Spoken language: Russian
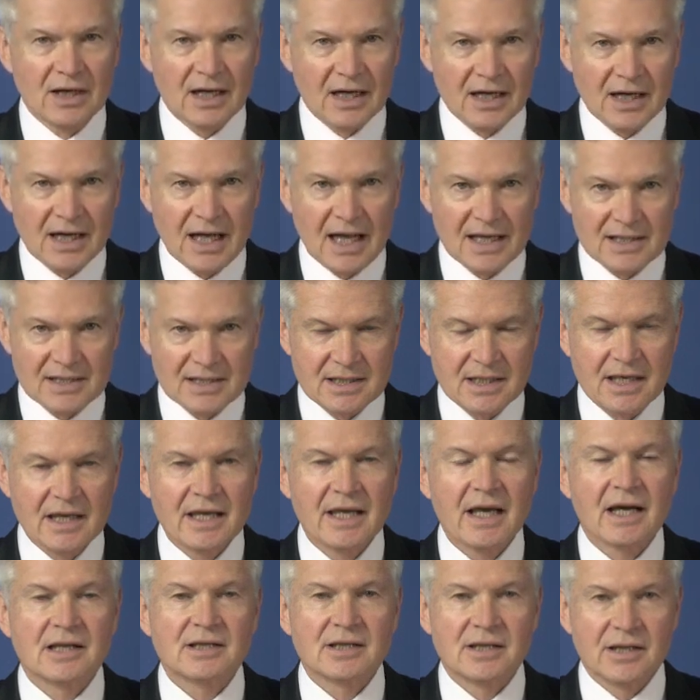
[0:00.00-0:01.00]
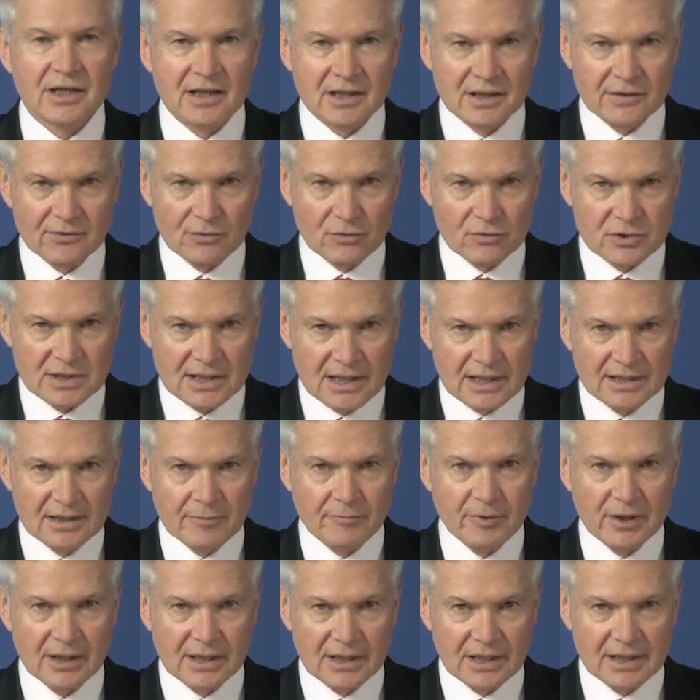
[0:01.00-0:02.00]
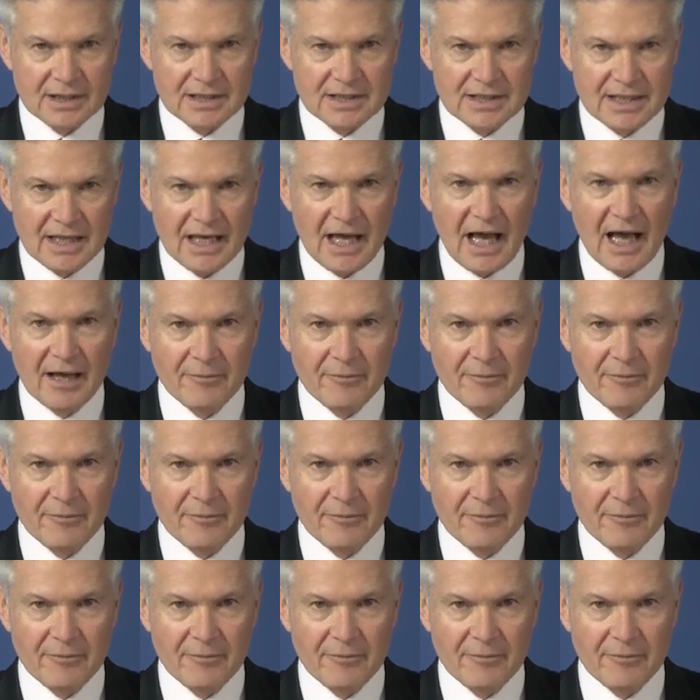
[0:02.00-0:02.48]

каркаса и анкерного узла на перекрытии